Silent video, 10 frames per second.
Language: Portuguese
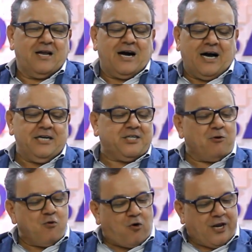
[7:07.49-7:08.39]
Aí
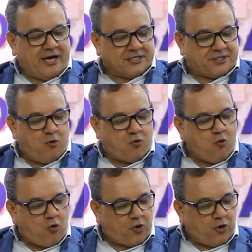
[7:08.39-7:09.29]
chega um colega seu com um
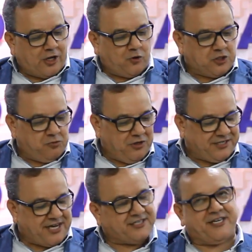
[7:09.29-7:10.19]
Corolla
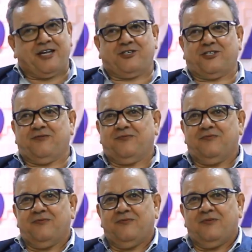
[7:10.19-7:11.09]
2017.
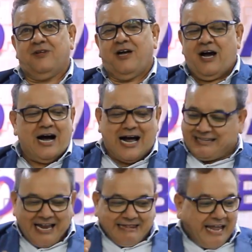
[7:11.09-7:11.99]
A
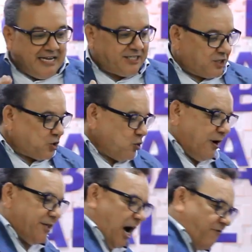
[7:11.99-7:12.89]
tendência sua
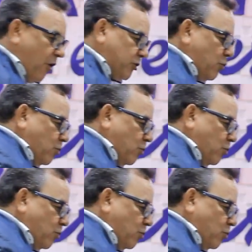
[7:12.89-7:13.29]
é dar uma volta no